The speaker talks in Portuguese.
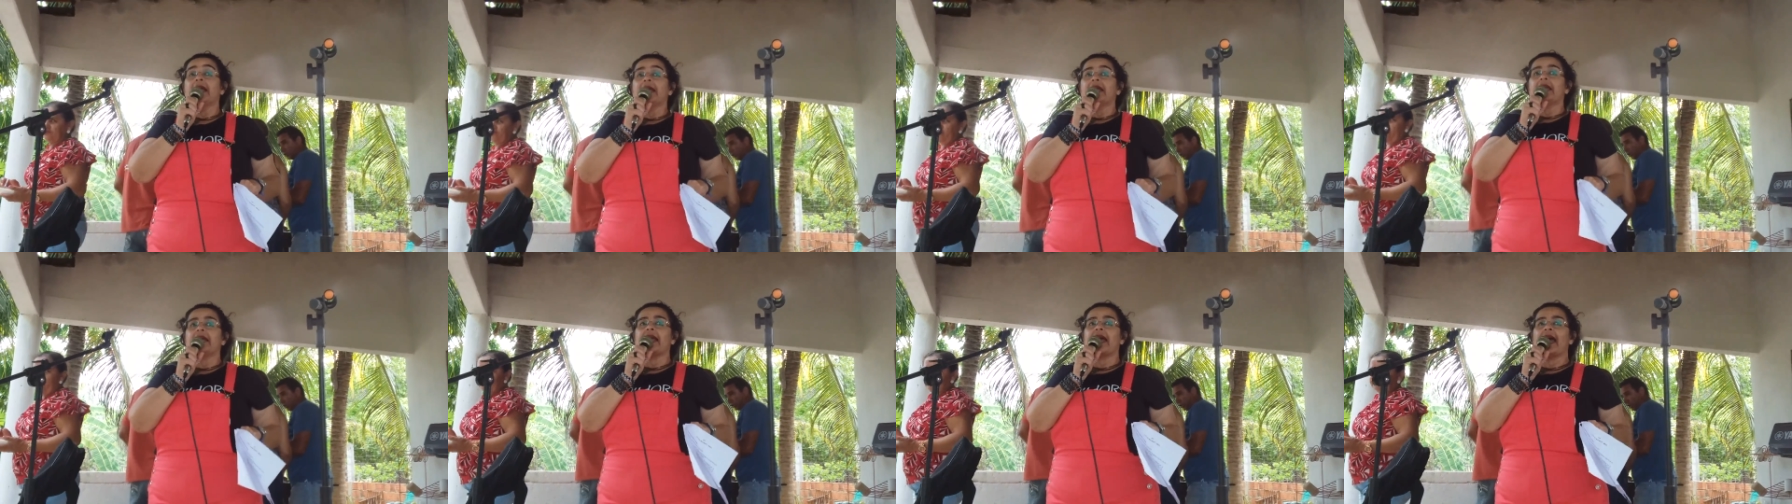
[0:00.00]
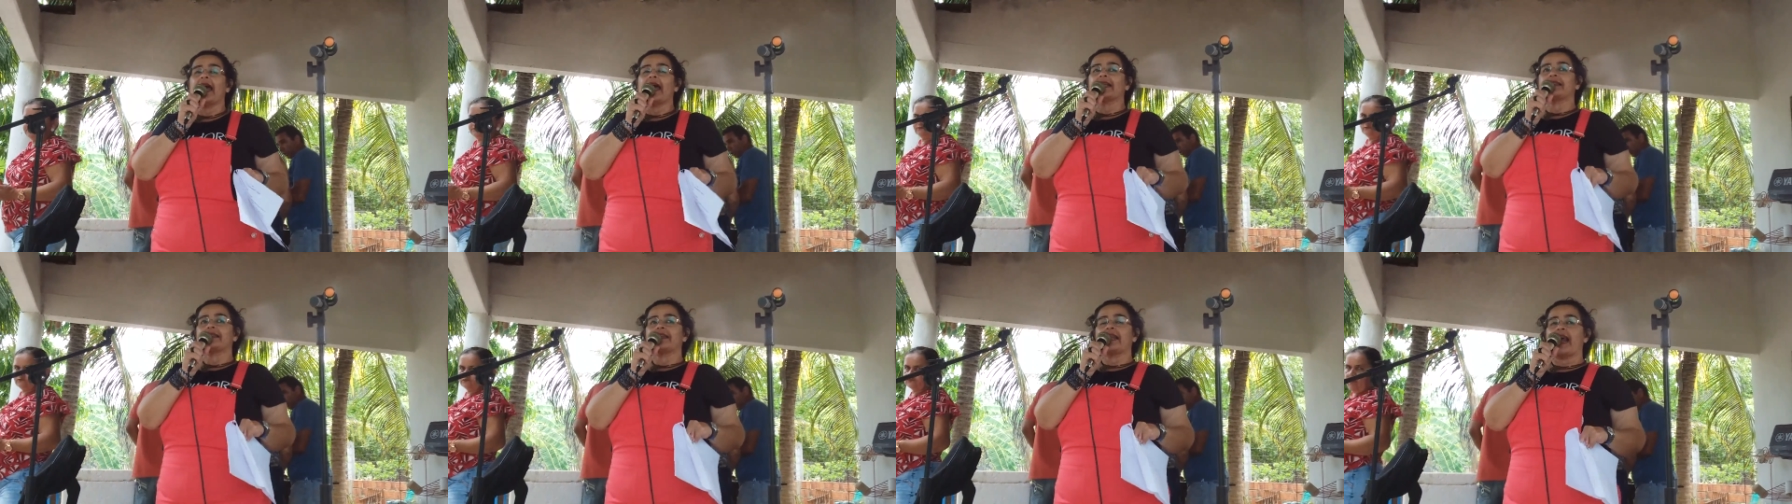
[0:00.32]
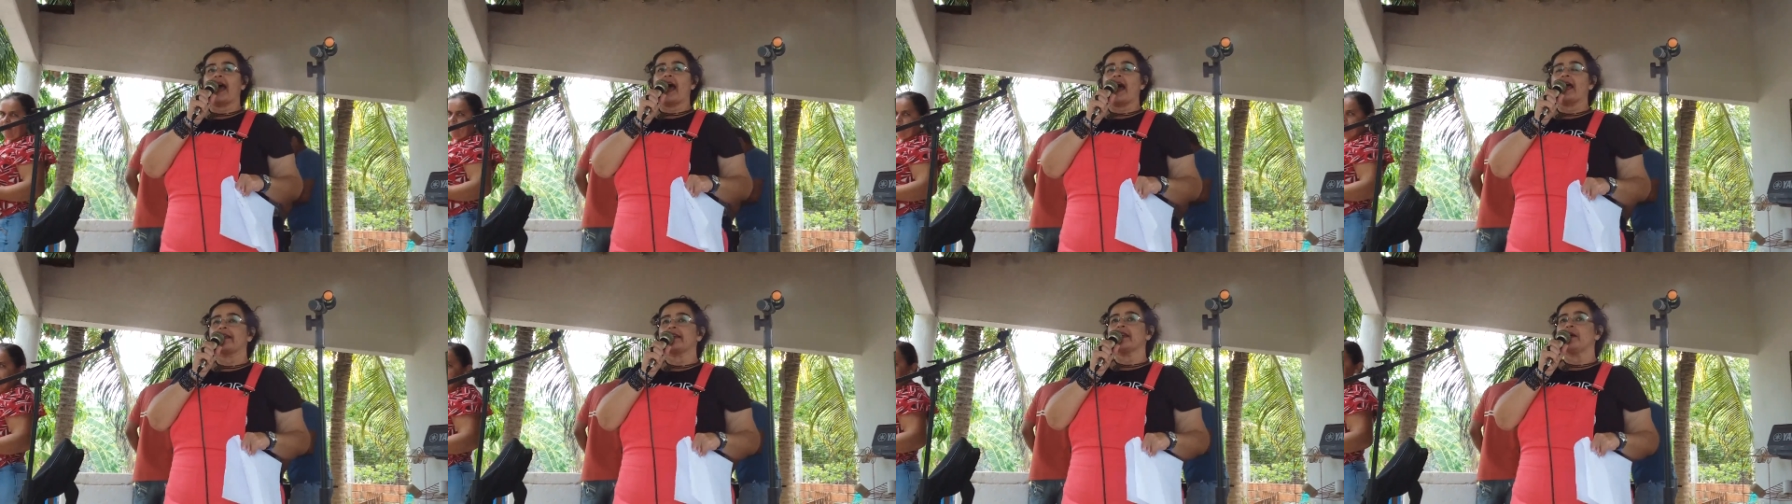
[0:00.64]
E
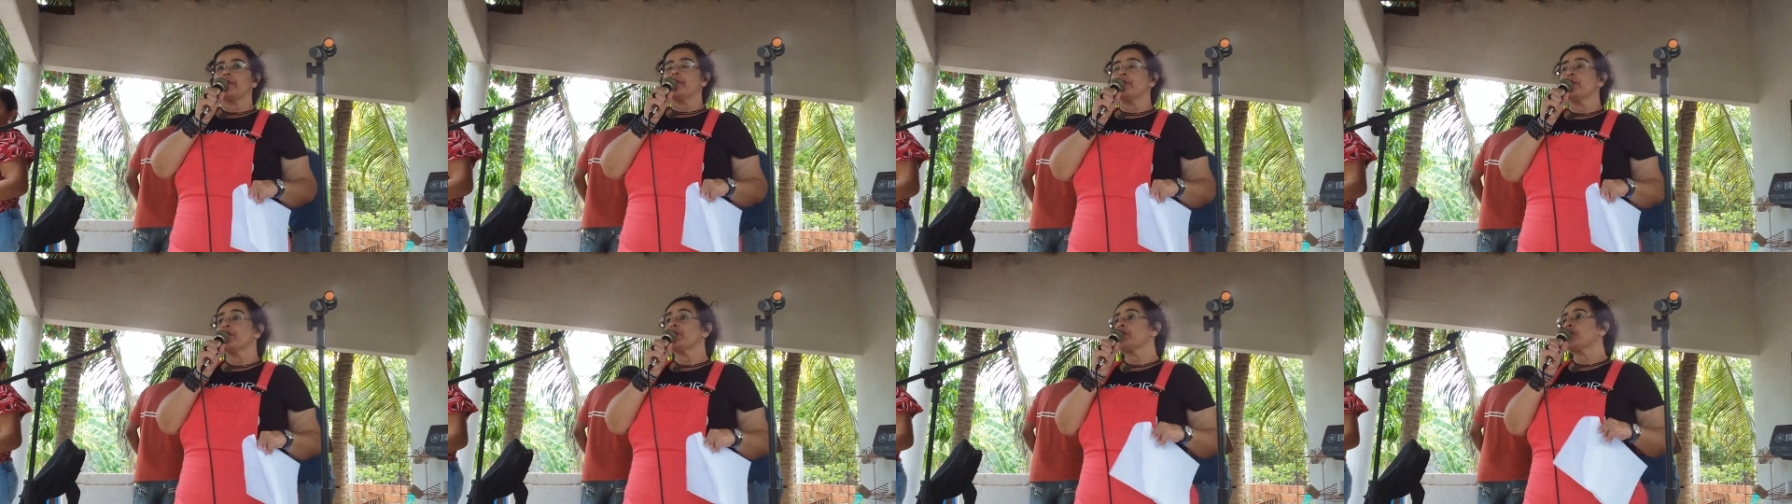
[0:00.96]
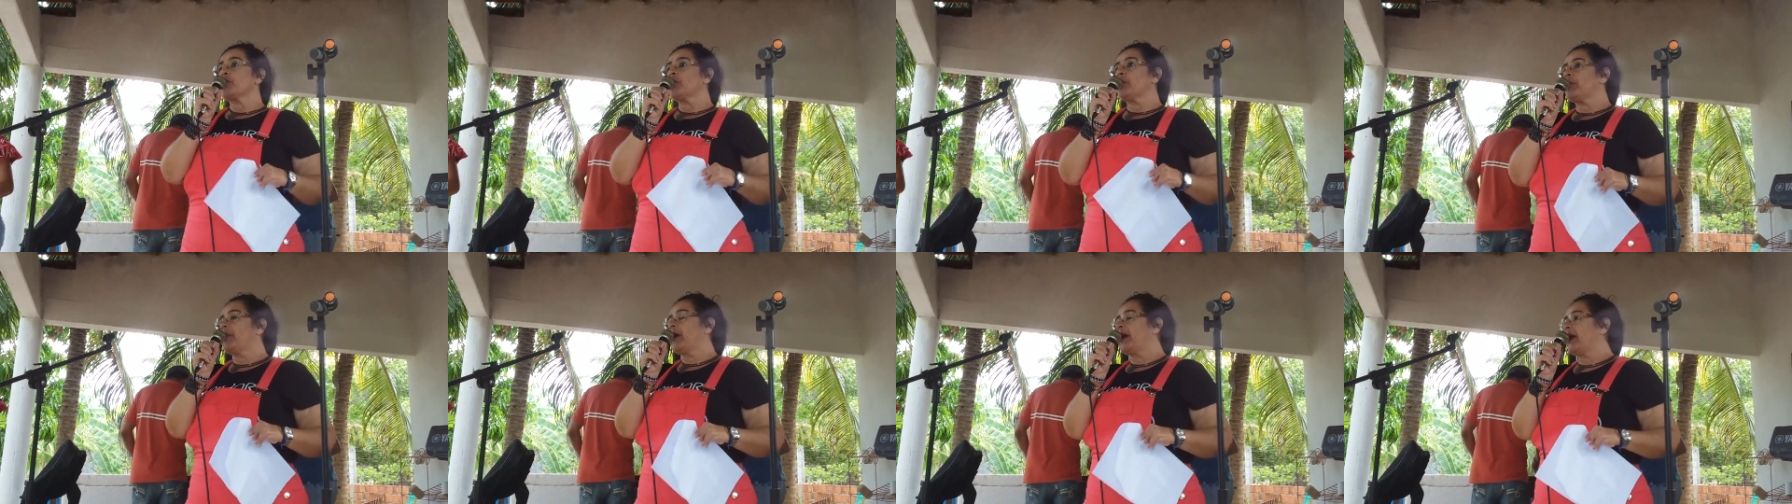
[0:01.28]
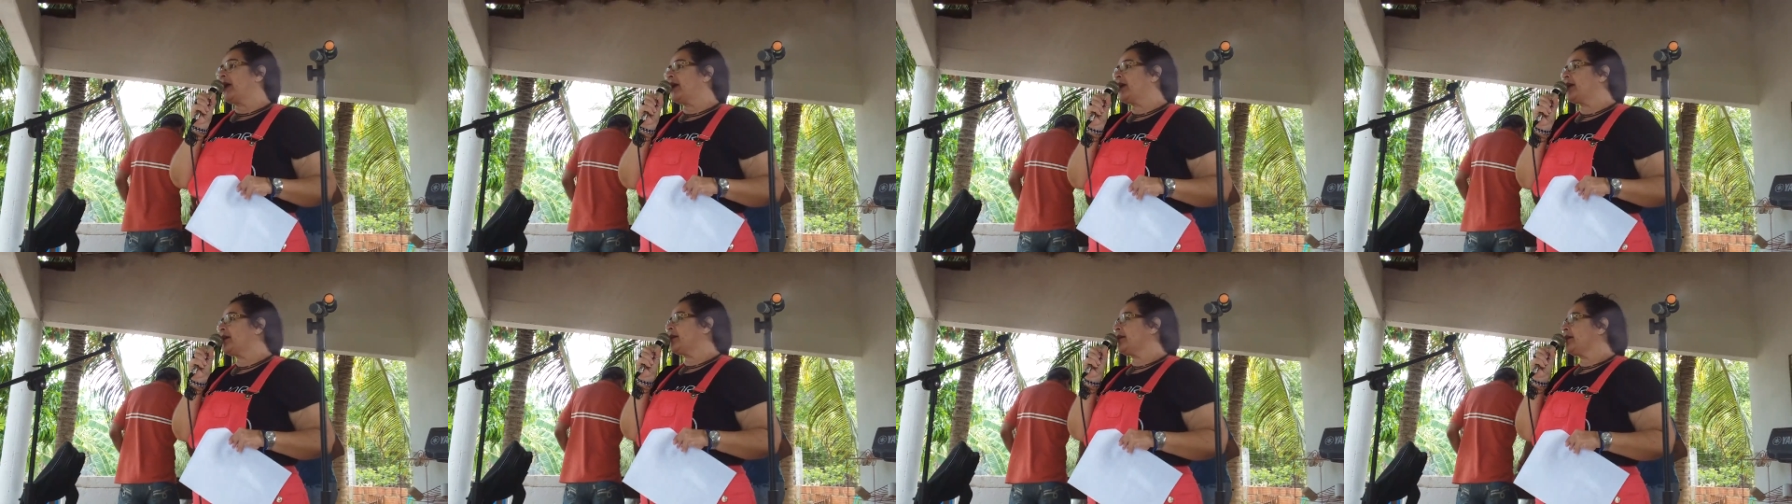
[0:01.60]
retrata muito
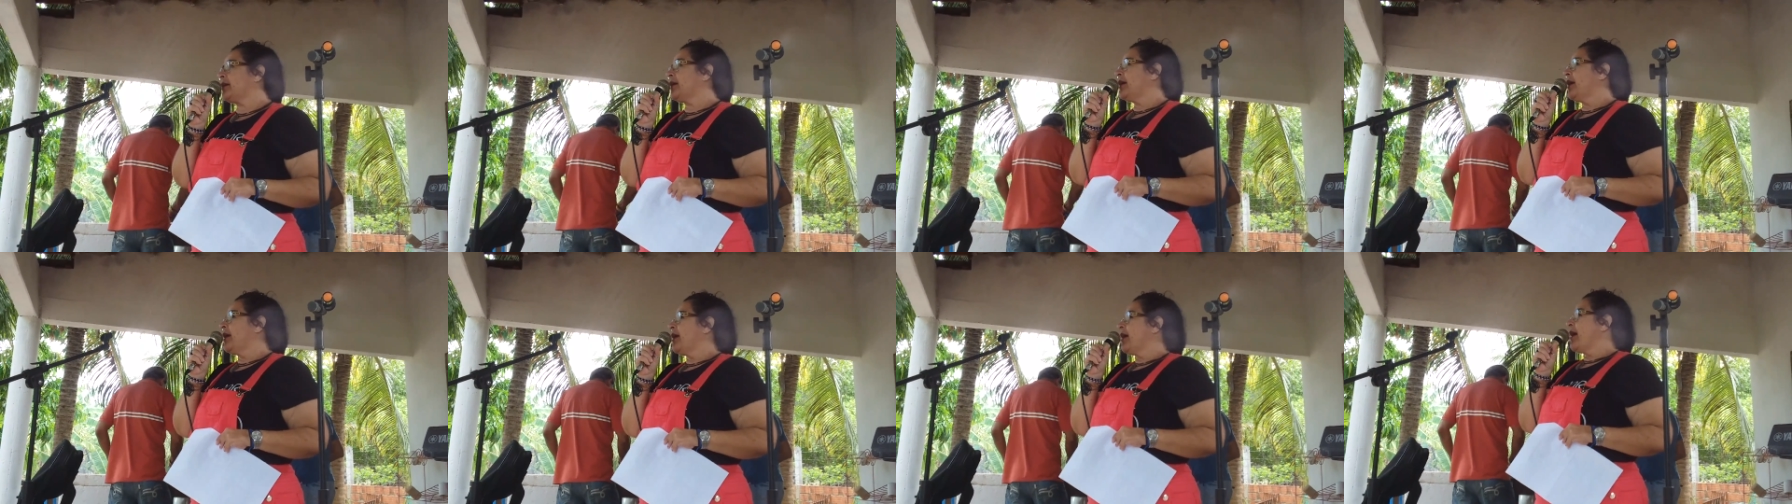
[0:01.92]
bem